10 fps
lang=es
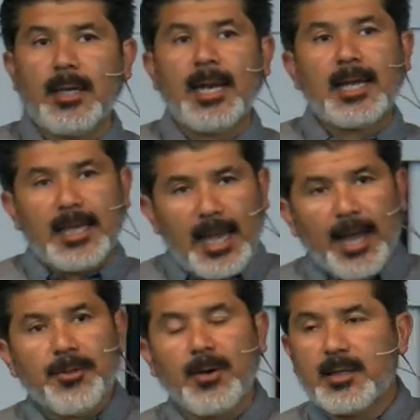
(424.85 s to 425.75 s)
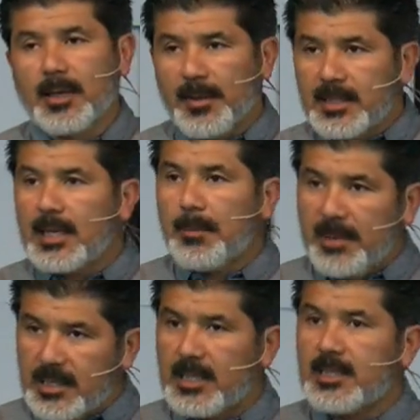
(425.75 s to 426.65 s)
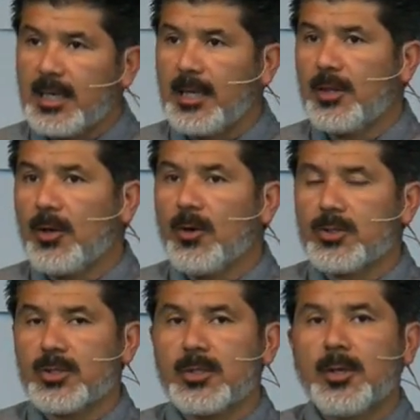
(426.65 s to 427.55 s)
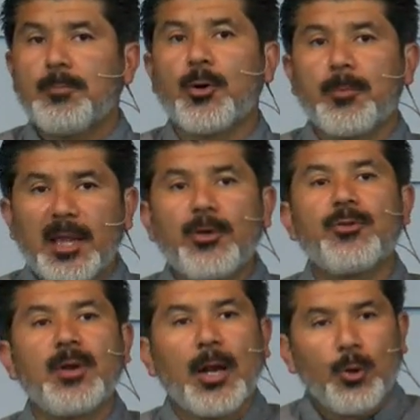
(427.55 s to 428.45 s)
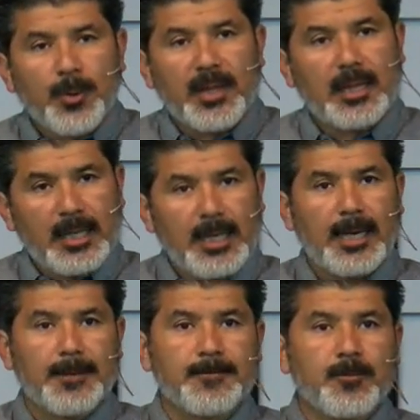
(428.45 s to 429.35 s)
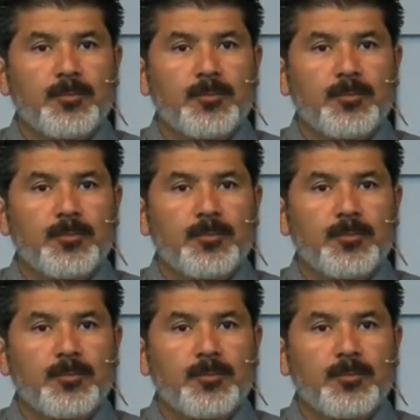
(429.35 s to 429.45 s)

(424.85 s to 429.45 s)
era guiado a través de la presencia de Dios por medio de una nube de día